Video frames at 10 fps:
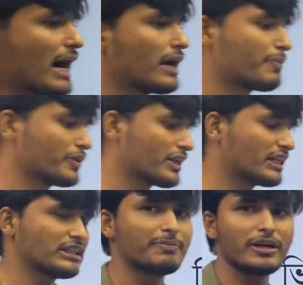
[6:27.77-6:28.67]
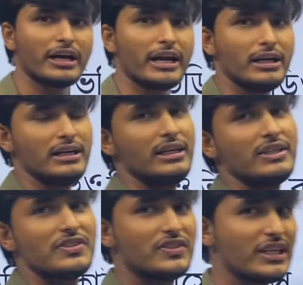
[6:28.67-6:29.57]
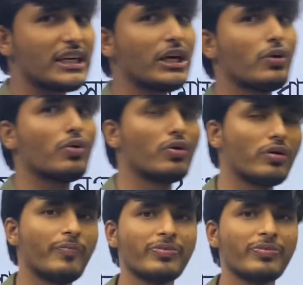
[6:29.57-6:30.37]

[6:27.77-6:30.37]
আর প্রত্যেকটা চ্যাপ্টারের সিকিউর